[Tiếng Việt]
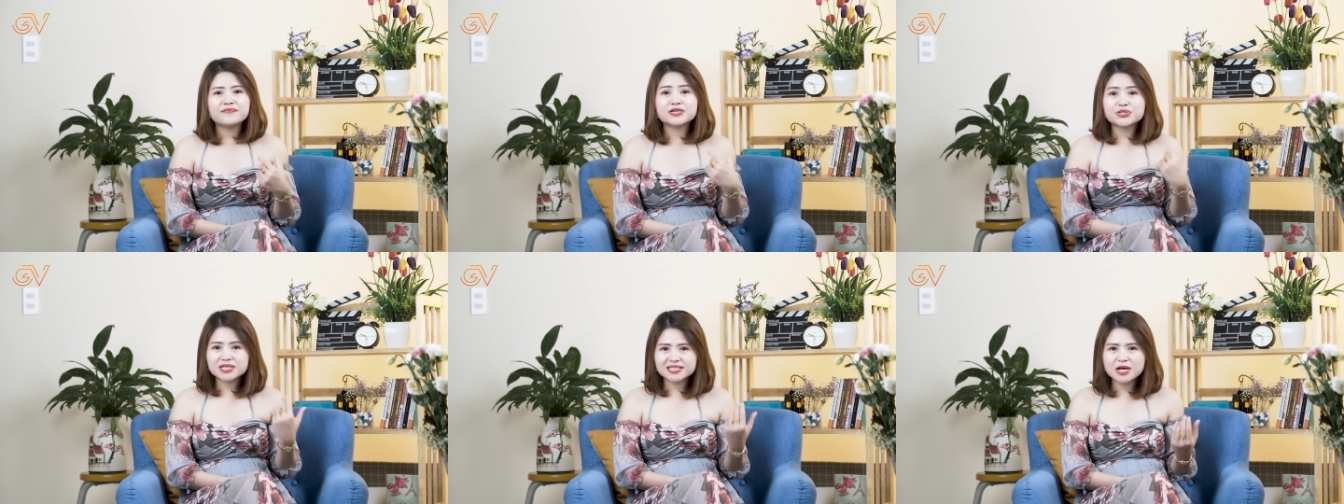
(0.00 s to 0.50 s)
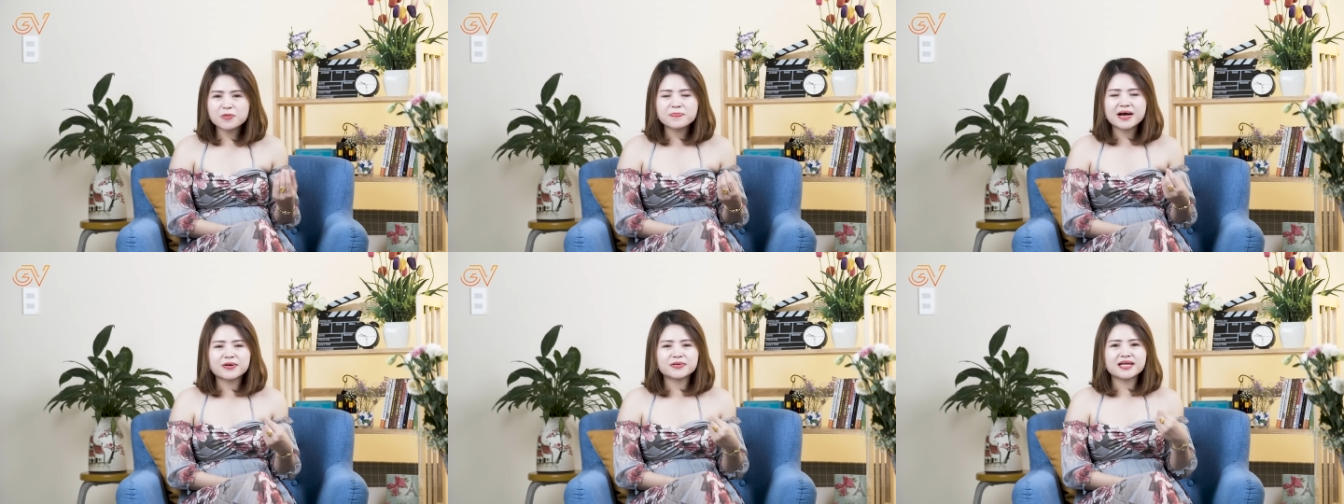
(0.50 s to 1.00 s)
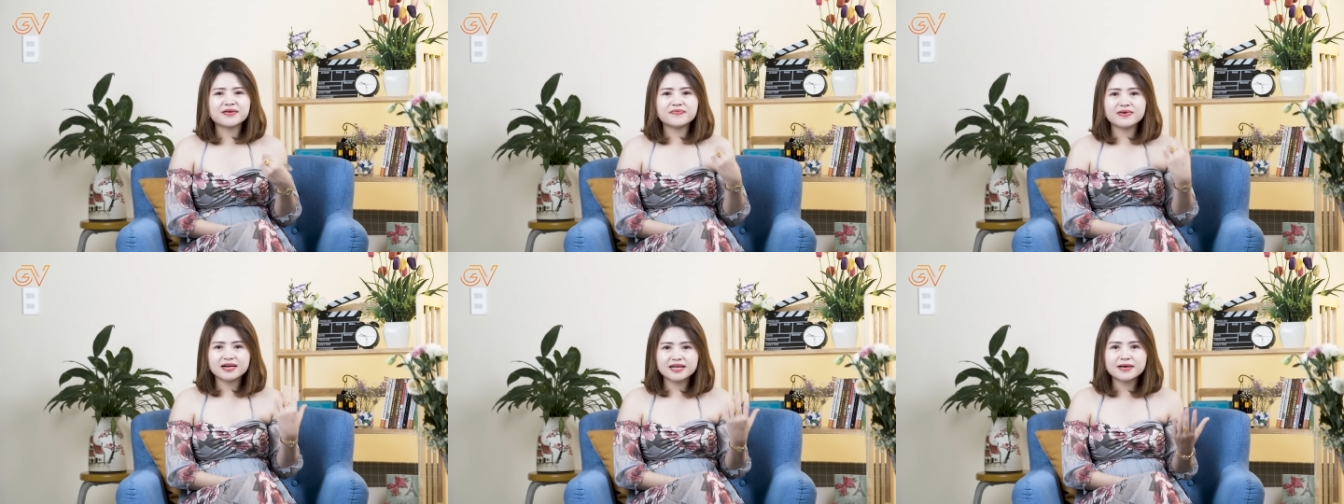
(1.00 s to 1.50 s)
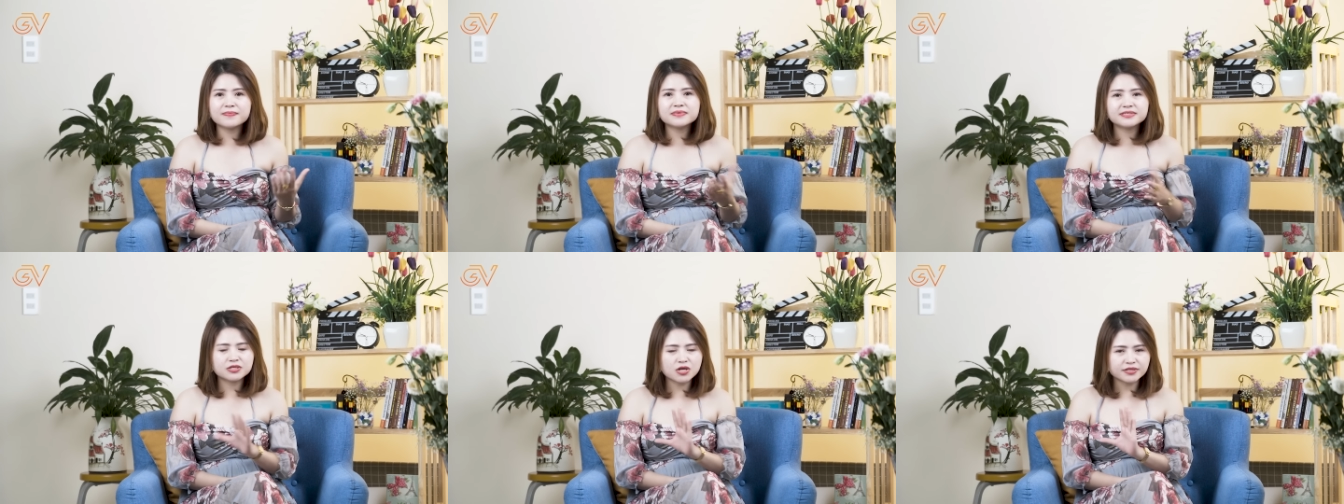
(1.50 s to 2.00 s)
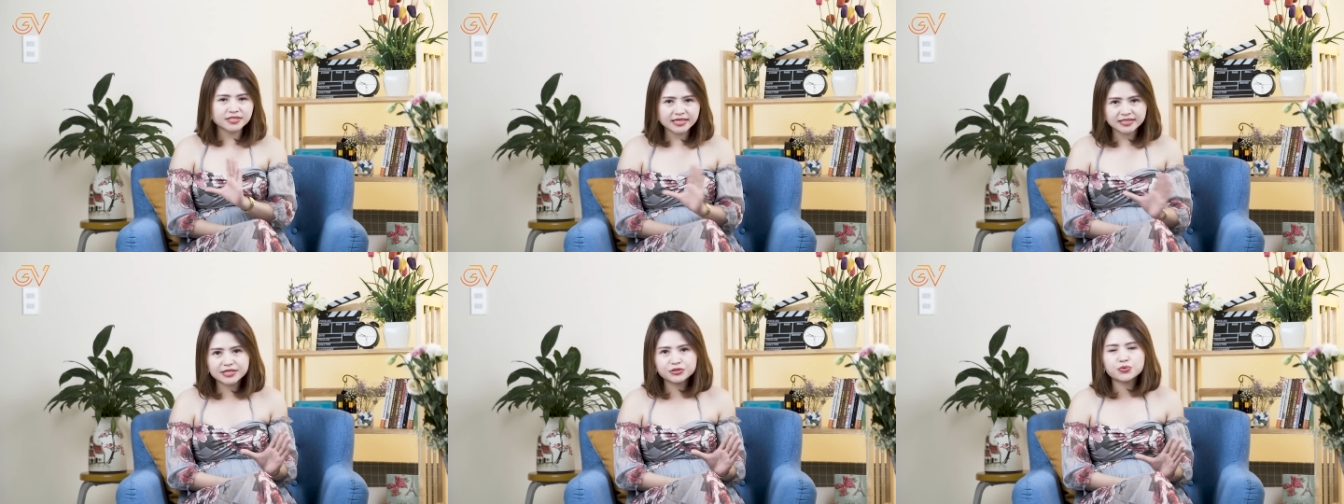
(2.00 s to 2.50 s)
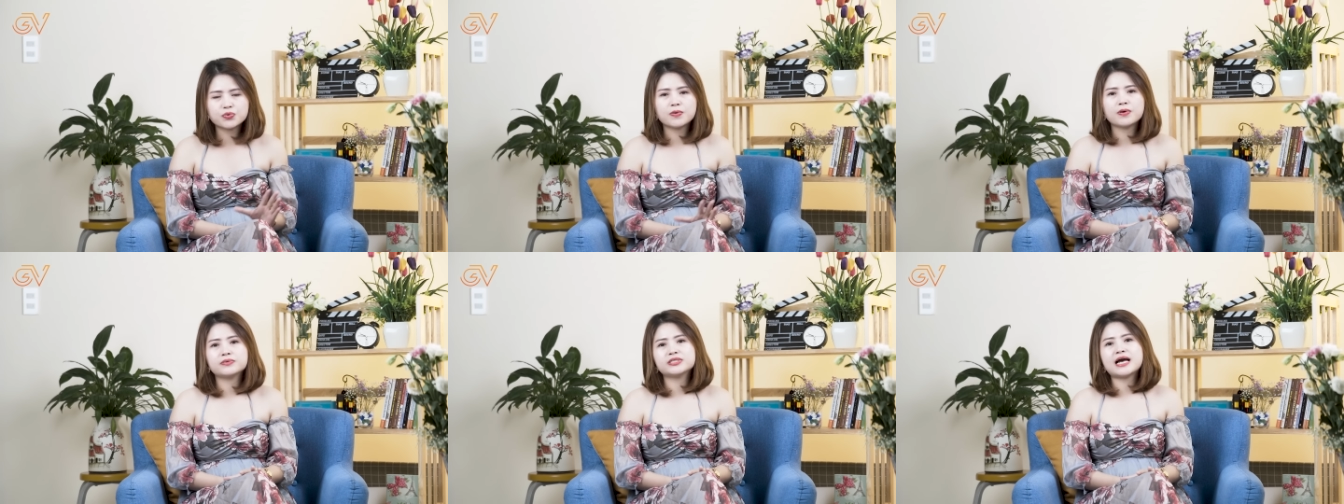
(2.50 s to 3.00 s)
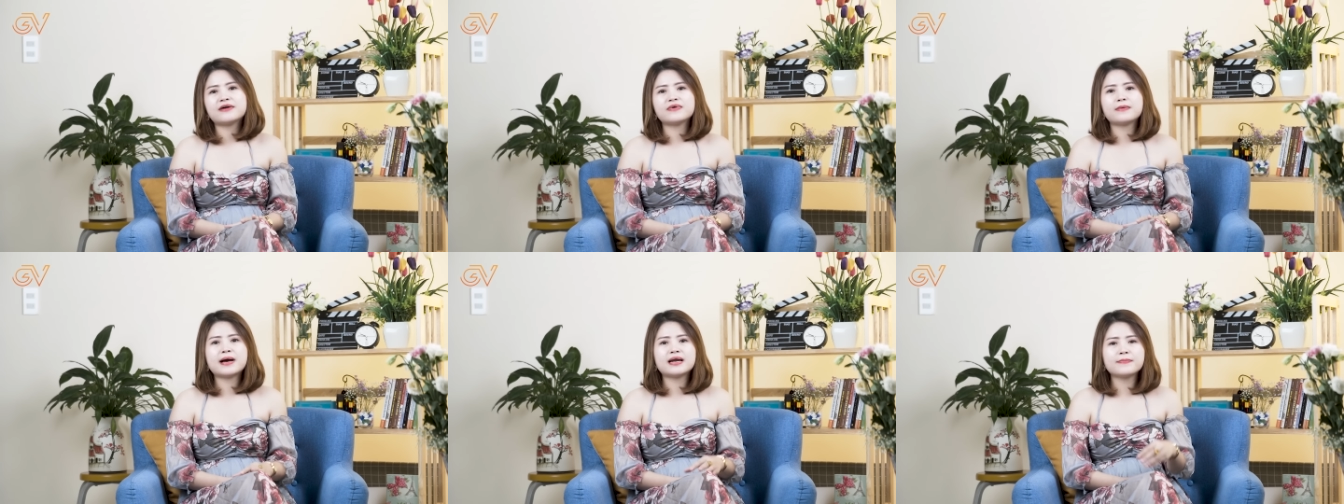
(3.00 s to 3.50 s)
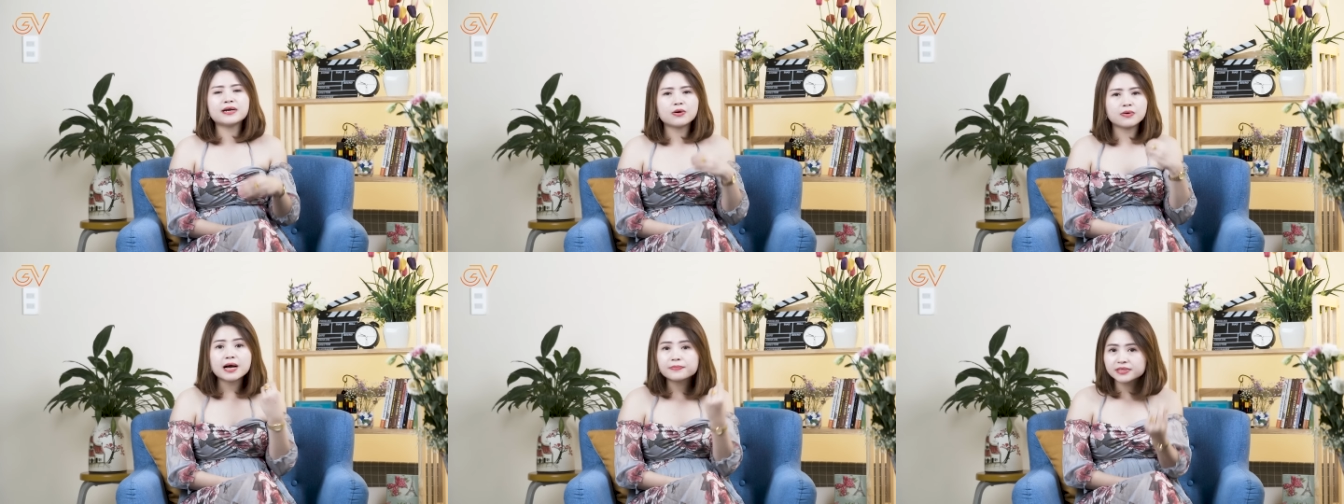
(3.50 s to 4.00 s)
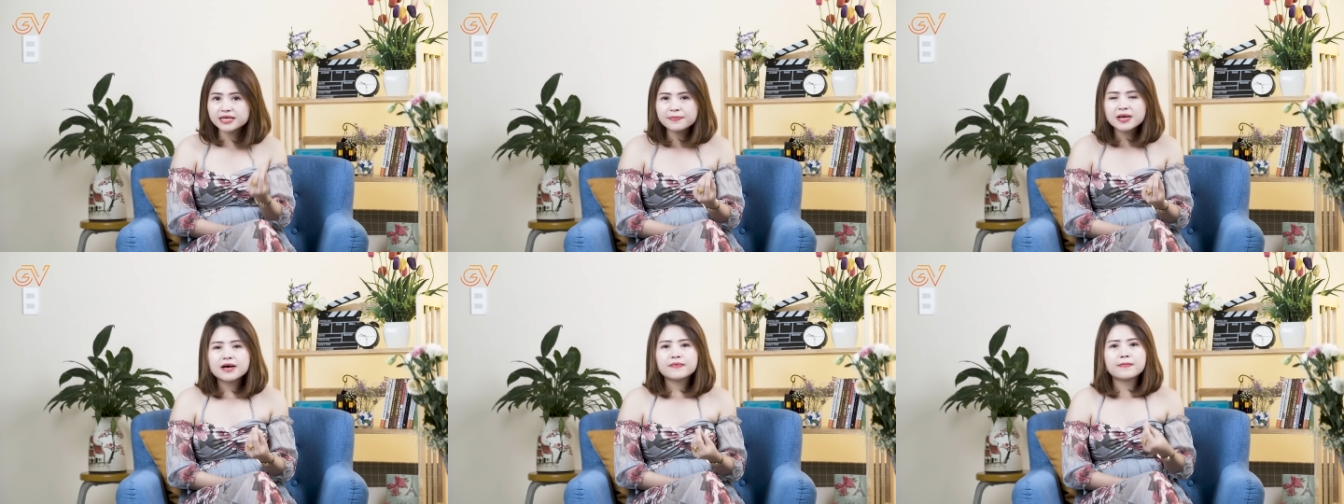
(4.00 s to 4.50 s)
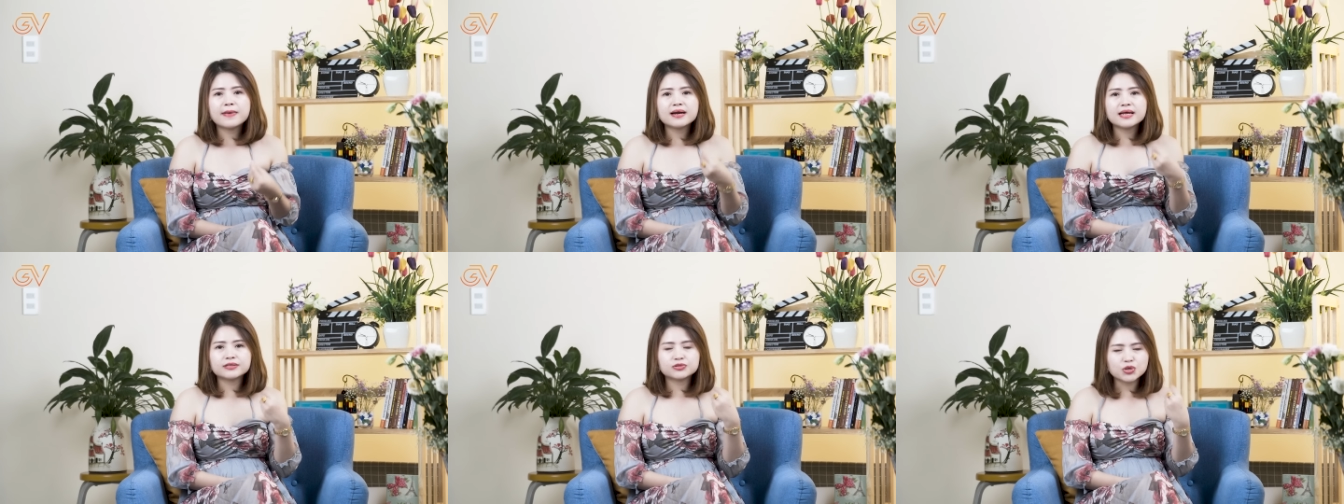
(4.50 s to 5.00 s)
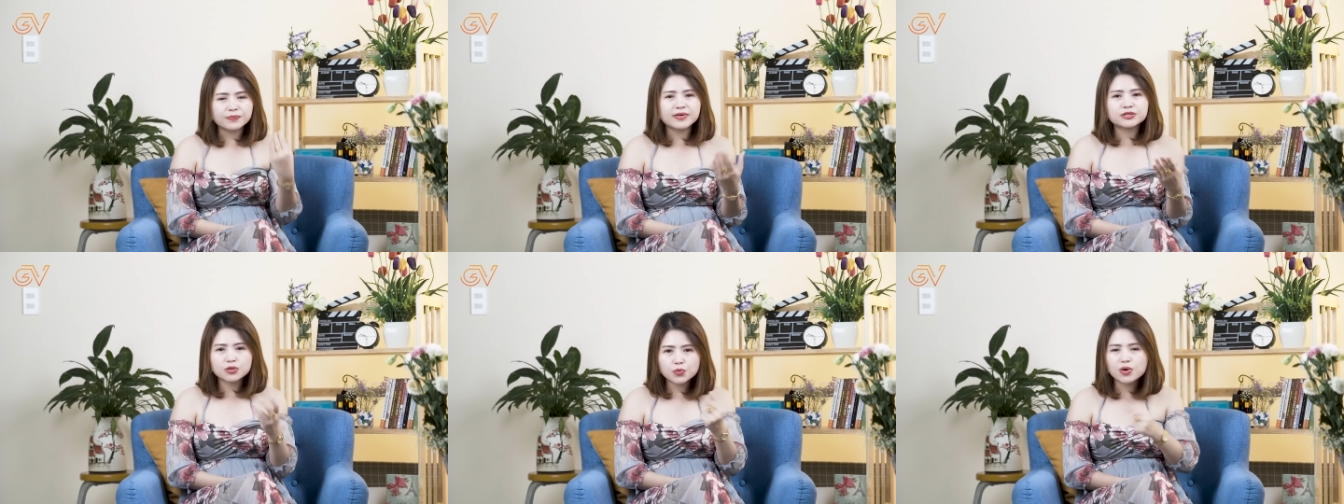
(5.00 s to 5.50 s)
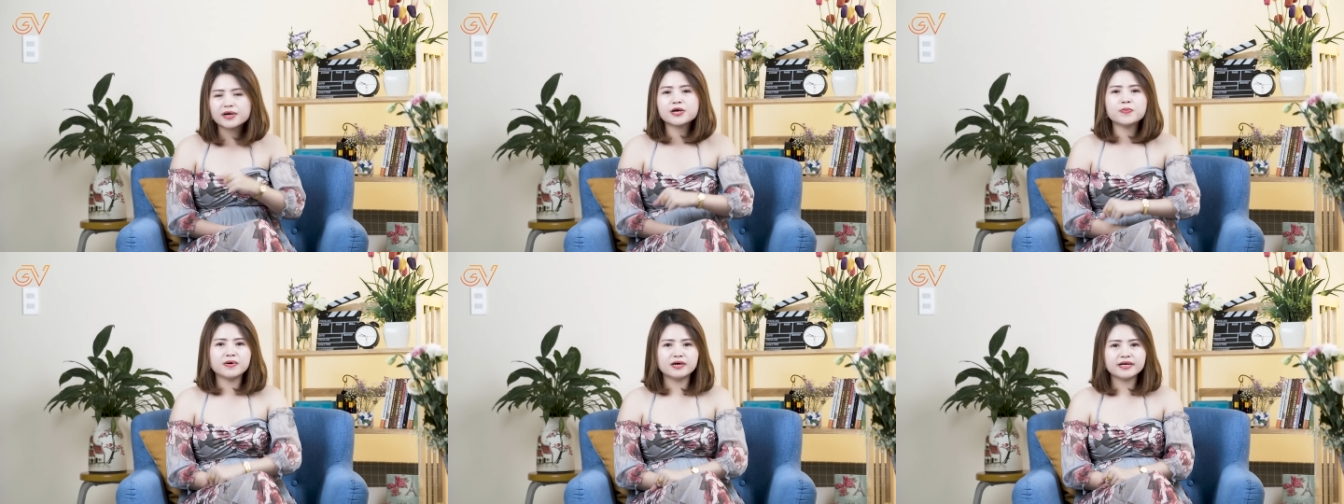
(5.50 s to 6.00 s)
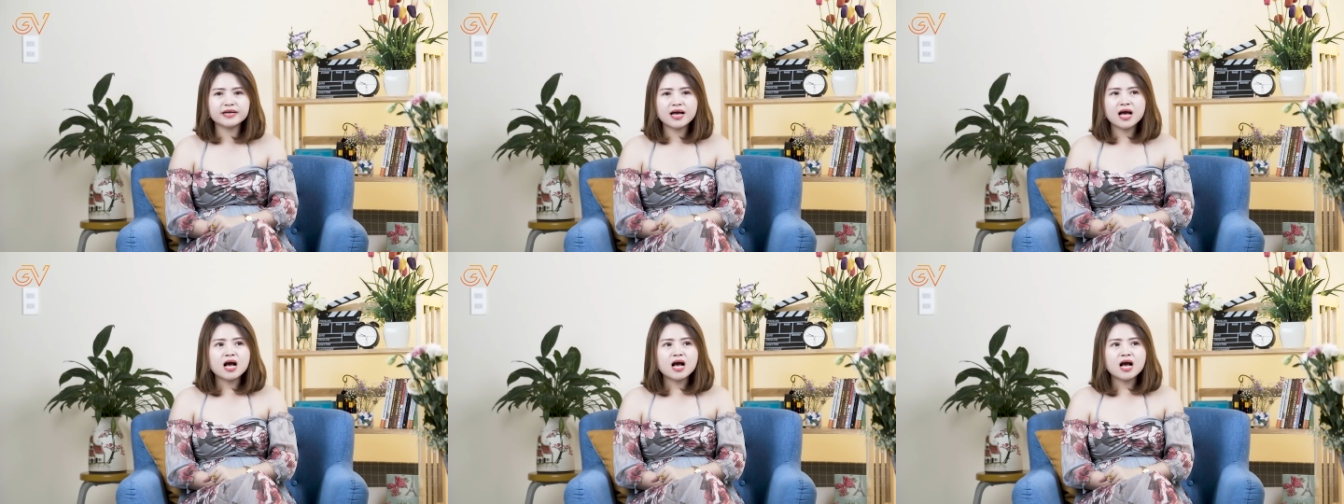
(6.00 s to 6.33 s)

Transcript: vừa xuất xong bạn có thể vừa liếm dọn sạch tinh trùng của chàng và bạn lại bắt đầu ngậm tiếp và bạn lại chuẩn bị cho cuộc yêu mới